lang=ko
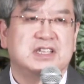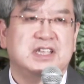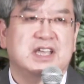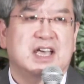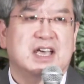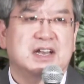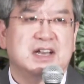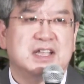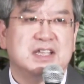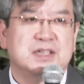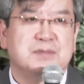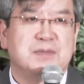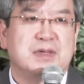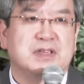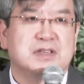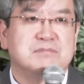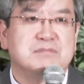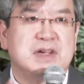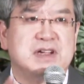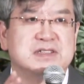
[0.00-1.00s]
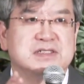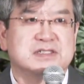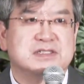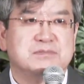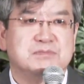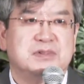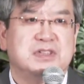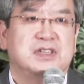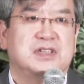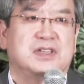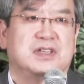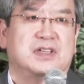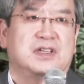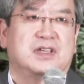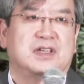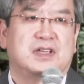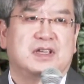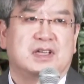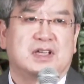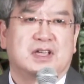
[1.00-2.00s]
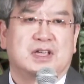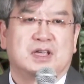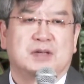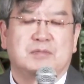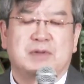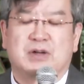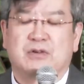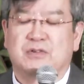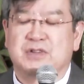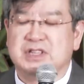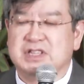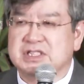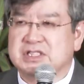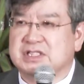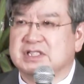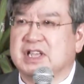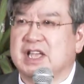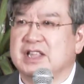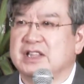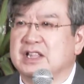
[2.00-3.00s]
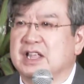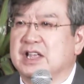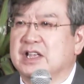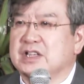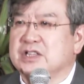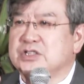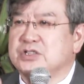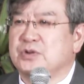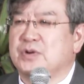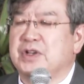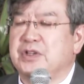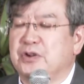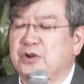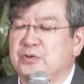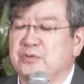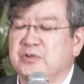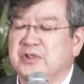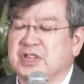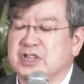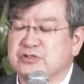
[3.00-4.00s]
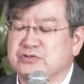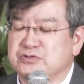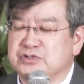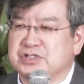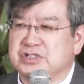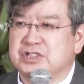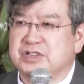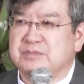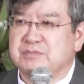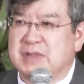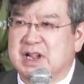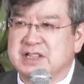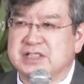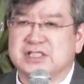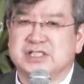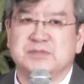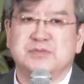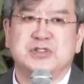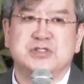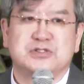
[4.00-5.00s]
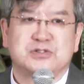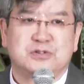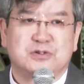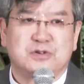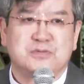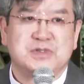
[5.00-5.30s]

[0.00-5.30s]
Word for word: 이 하나님의 그 말씀이 바로 이 시간 저 여러분에게 주시는 말씀인 줄로